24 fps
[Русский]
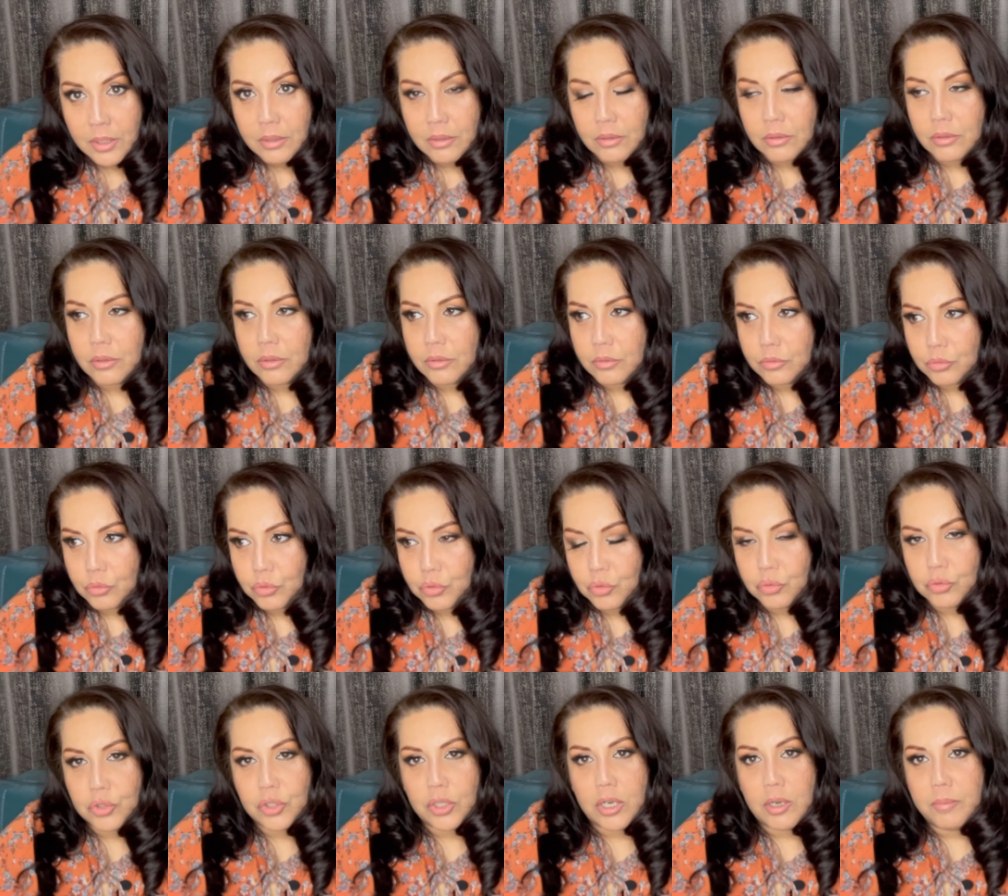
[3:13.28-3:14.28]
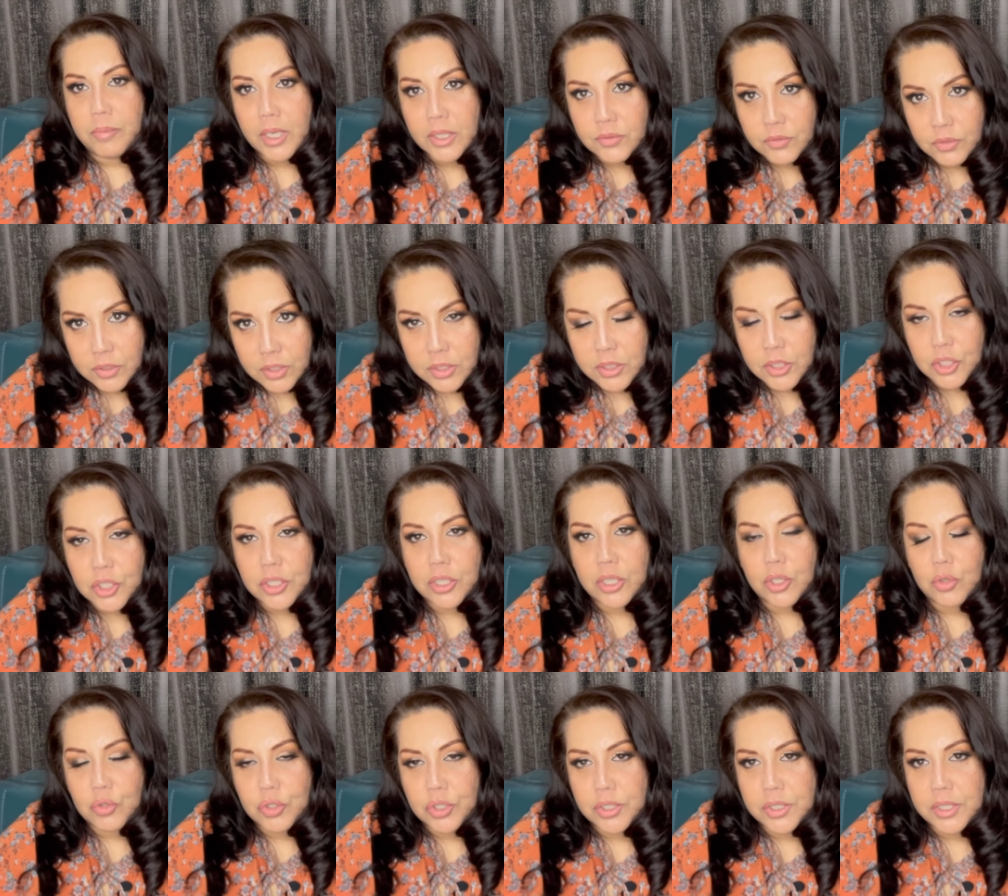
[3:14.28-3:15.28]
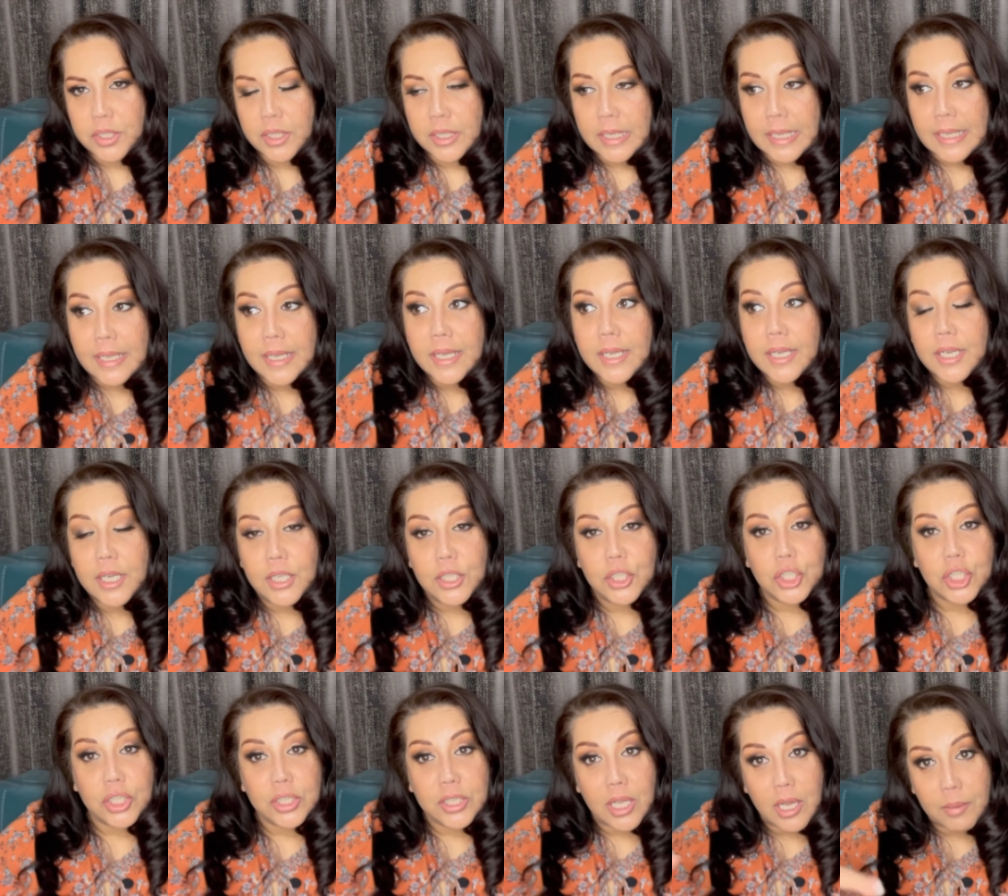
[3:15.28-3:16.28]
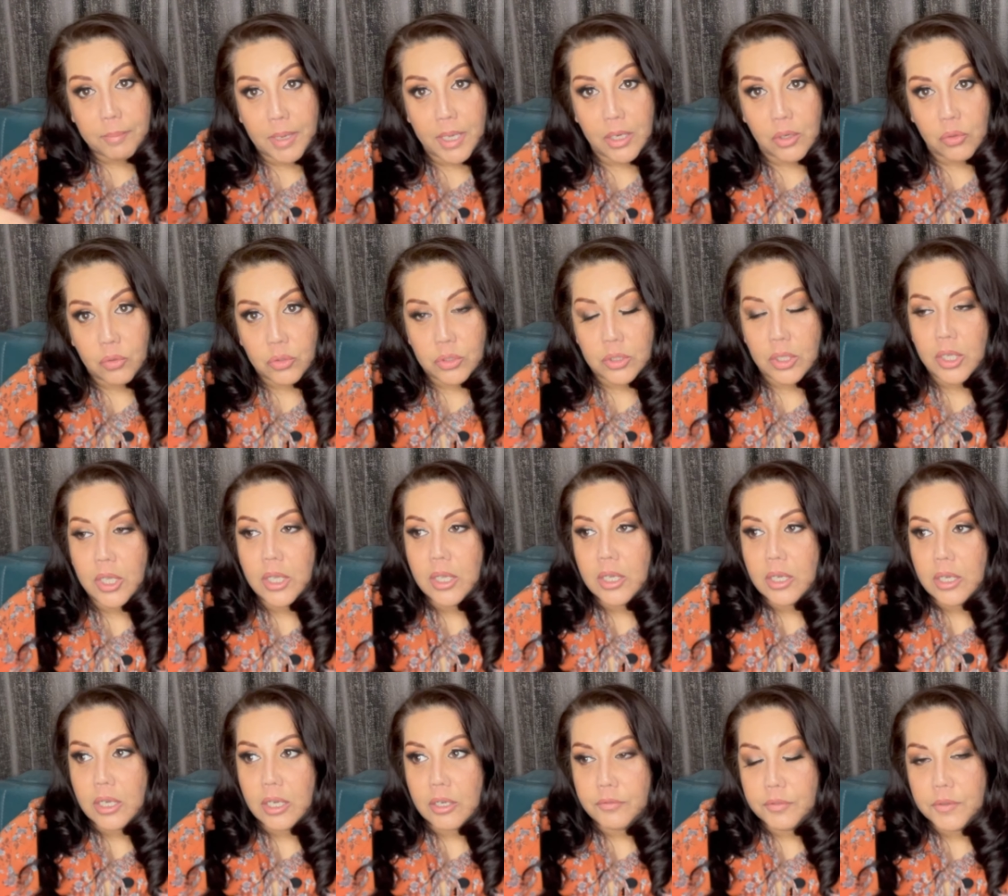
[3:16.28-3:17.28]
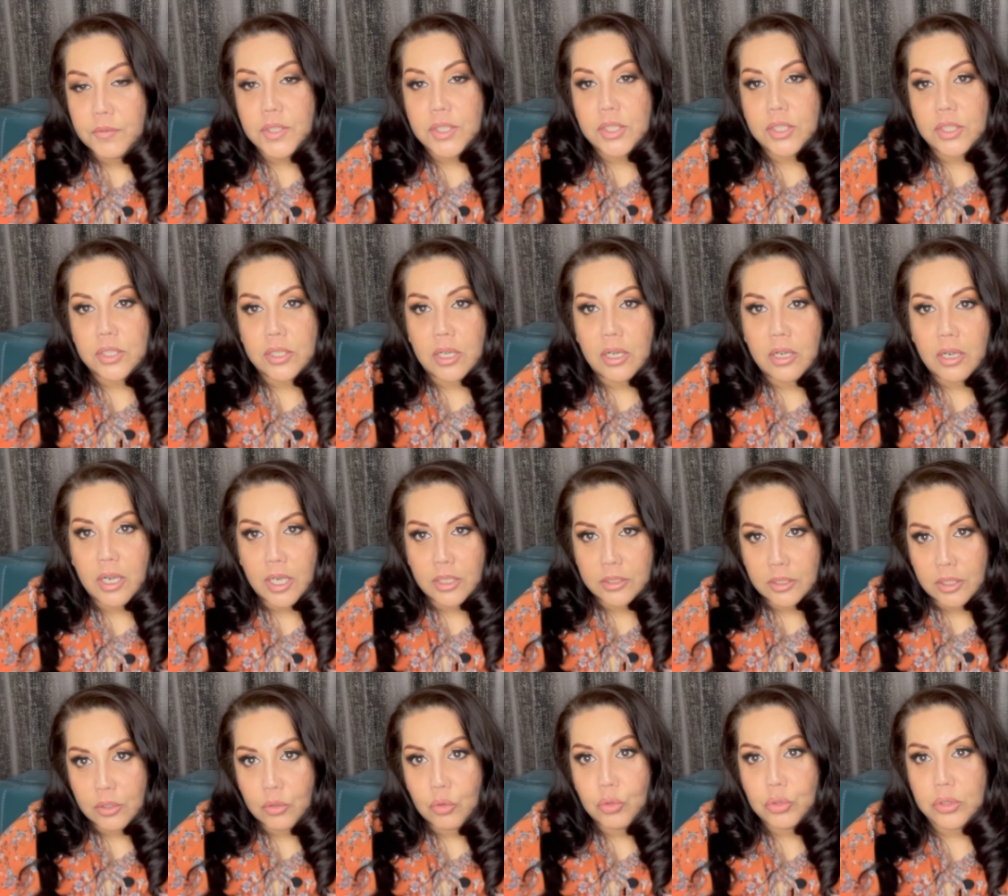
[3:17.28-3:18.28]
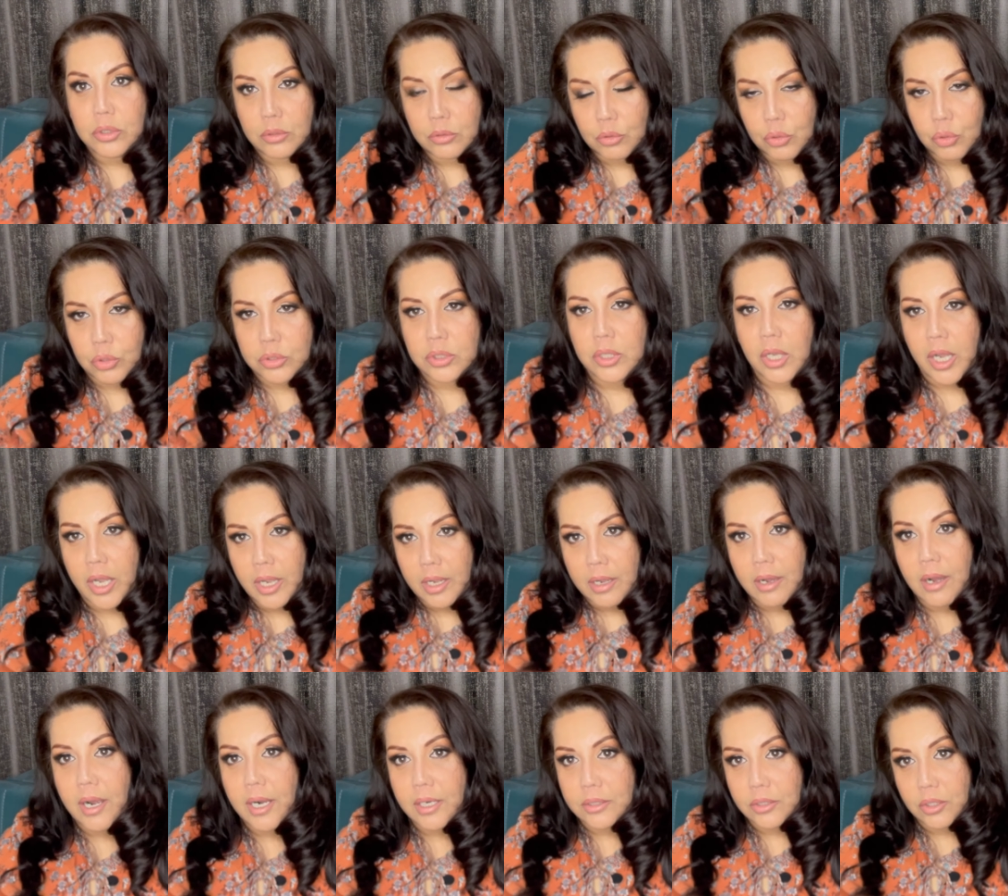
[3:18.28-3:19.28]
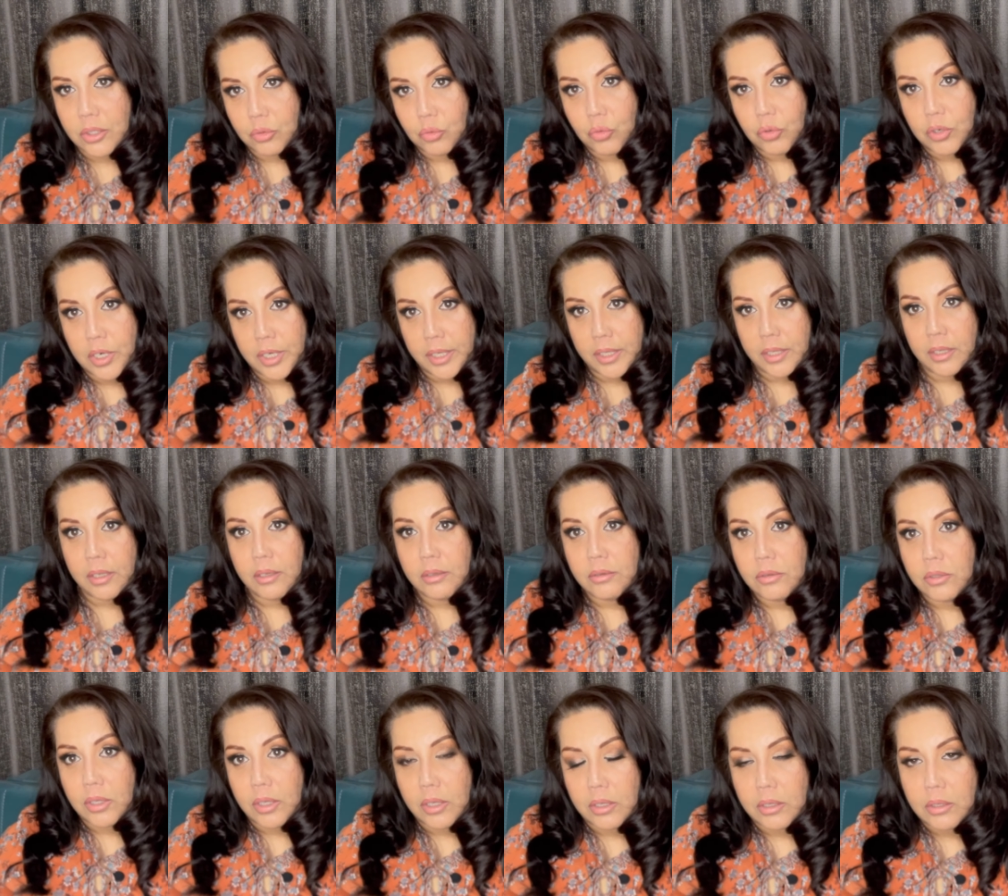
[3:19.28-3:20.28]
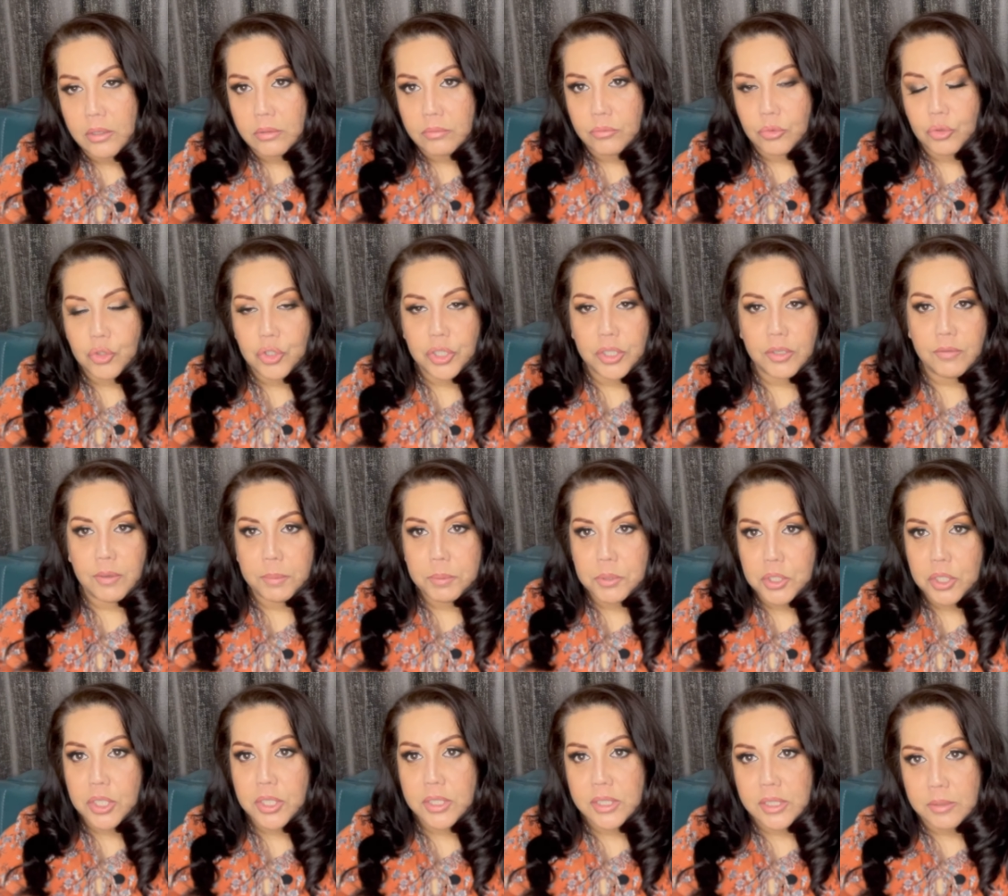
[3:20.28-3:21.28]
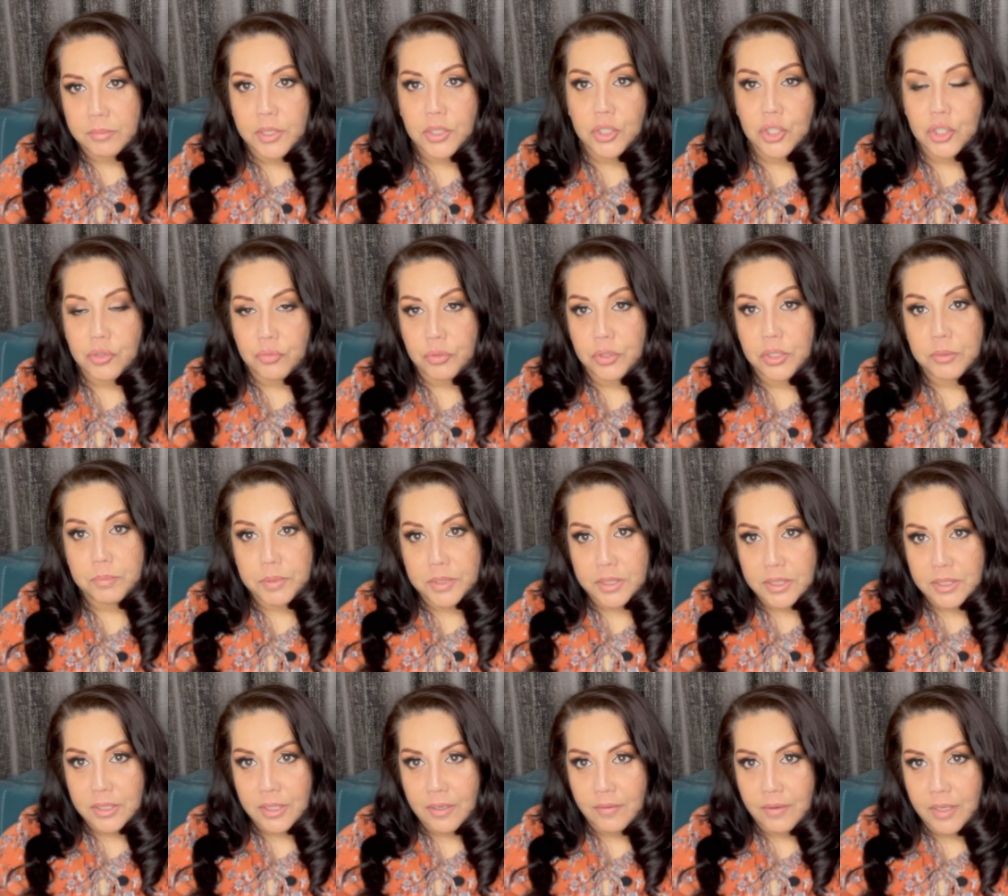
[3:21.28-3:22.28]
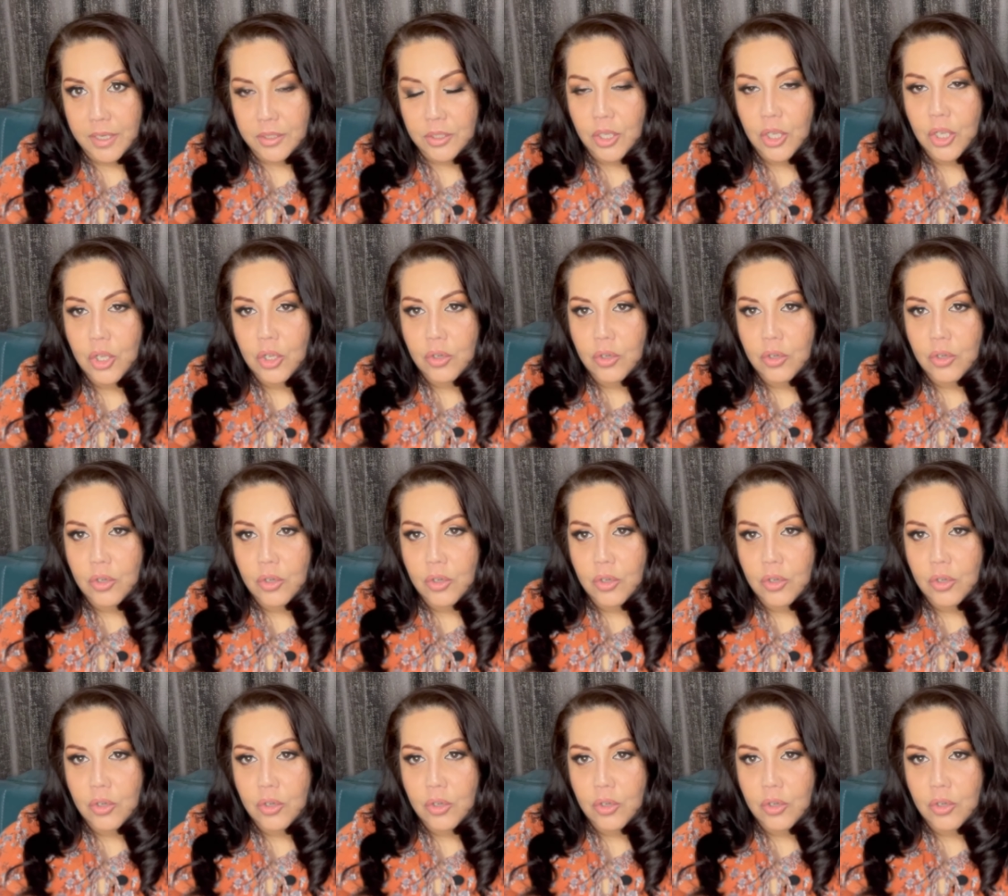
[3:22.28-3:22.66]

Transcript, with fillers: э, то есть он зарабатывает достаточно хорошие деньги, или же наоборот, э, вы видите какая-то кур- крутая карта у клиента, но человек вообще из себя ничего не представляет.